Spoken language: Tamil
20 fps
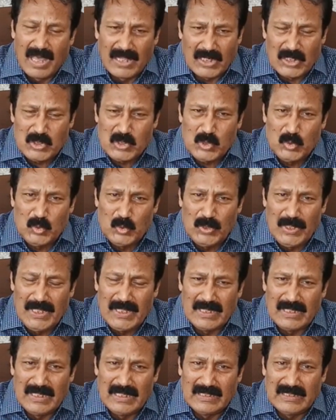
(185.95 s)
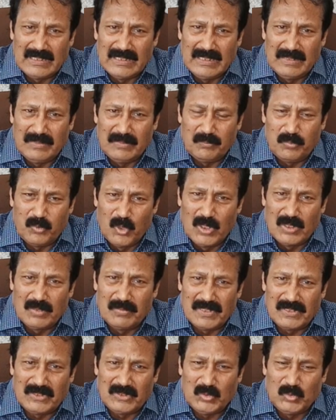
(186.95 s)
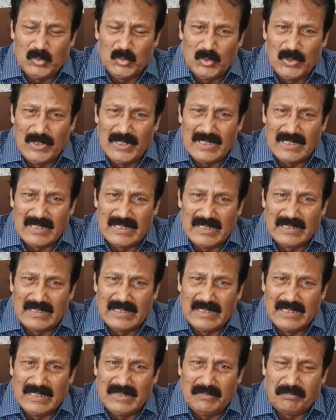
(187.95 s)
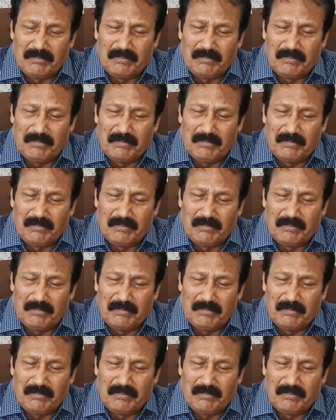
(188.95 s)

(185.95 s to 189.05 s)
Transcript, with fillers: அரசு ஊழியர்களுக்கு போக்குவரத்து ஊழியர்களுக்கு